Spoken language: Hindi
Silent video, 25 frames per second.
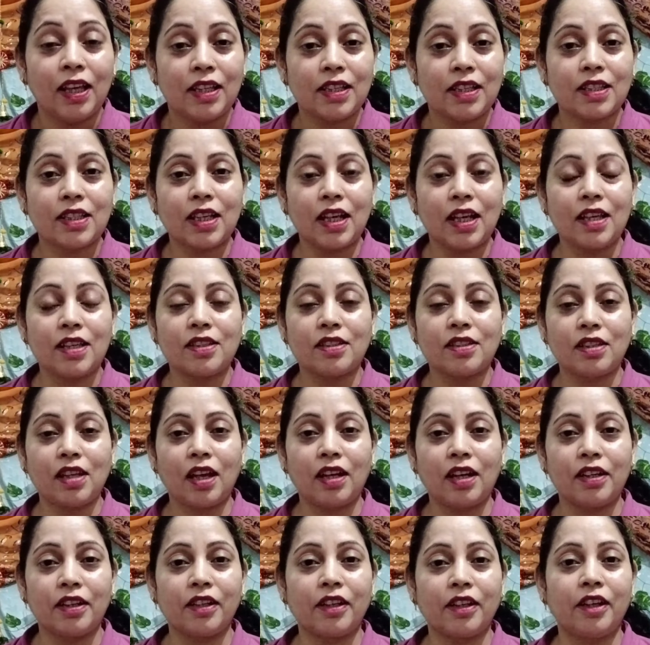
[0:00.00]
इसका
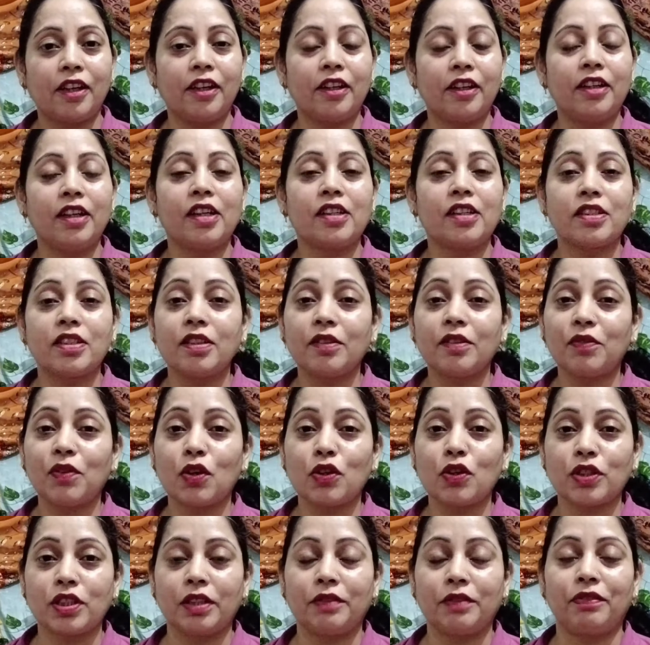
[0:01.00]
स्टार इंग्रेडिएंट सिर्फ
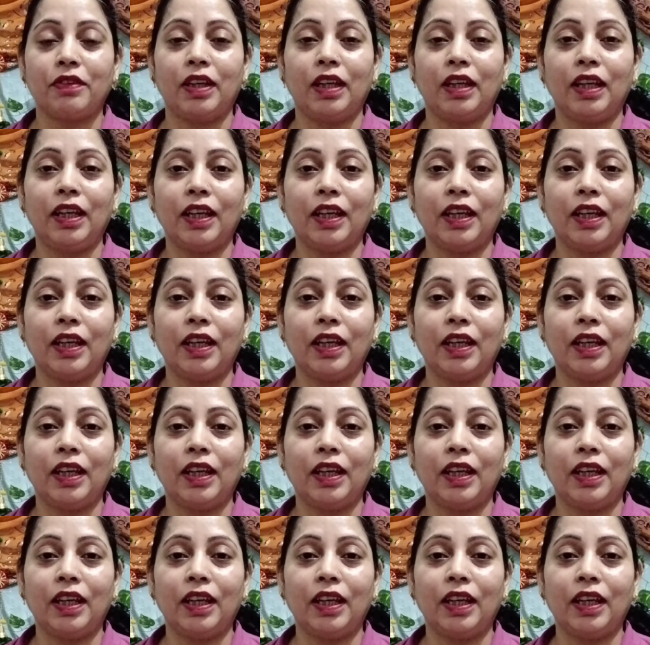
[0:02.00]
और सिर्फ